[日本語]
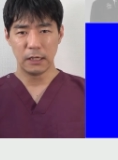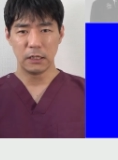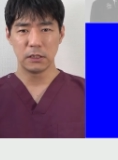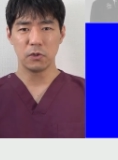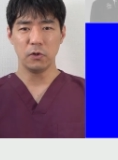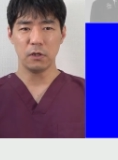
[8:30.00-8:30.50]

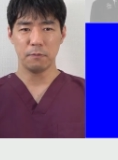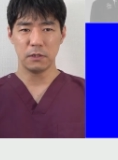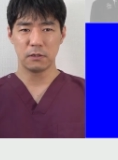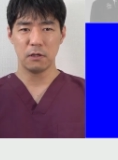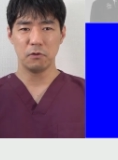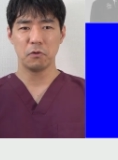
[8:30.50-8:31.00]
急いで見つ
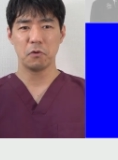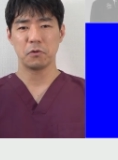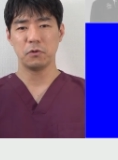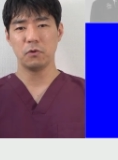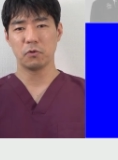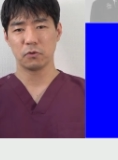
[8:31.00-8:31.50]
けるとい
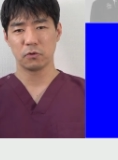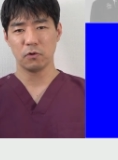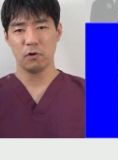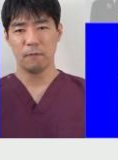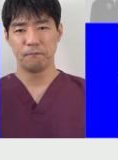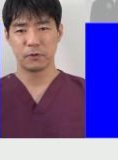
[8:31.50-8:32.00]
うこと
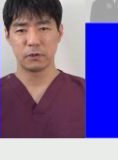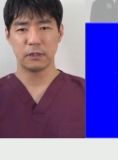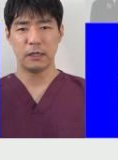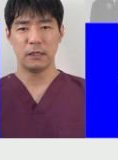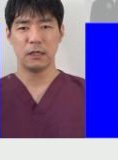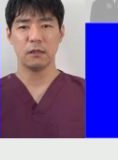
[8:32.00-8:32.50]
と具体
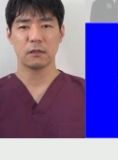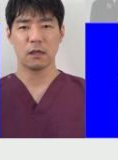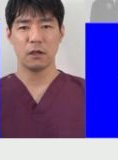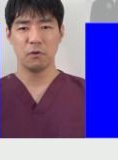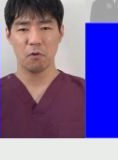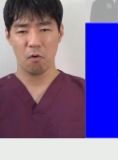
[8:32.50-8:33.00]
的な
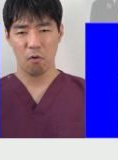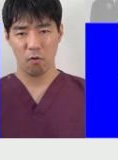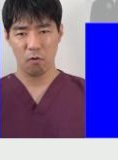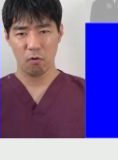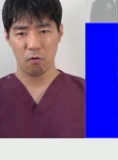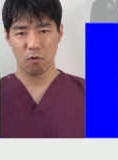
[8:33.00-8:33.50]
対応方
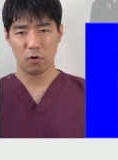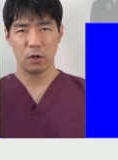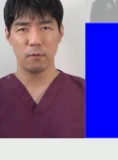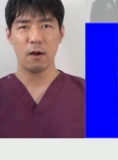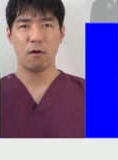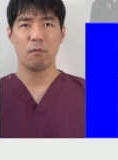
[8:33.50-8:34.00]
法これ
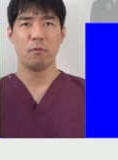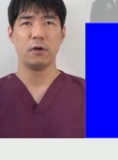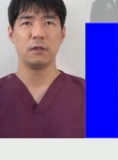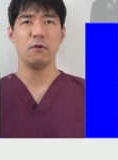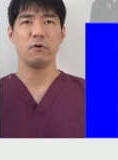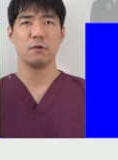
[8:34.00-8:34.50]
は覚え
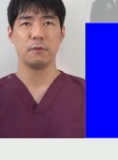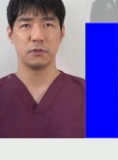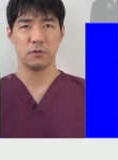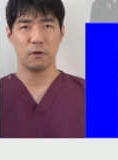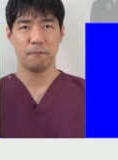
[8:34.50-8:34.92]
ておきましょ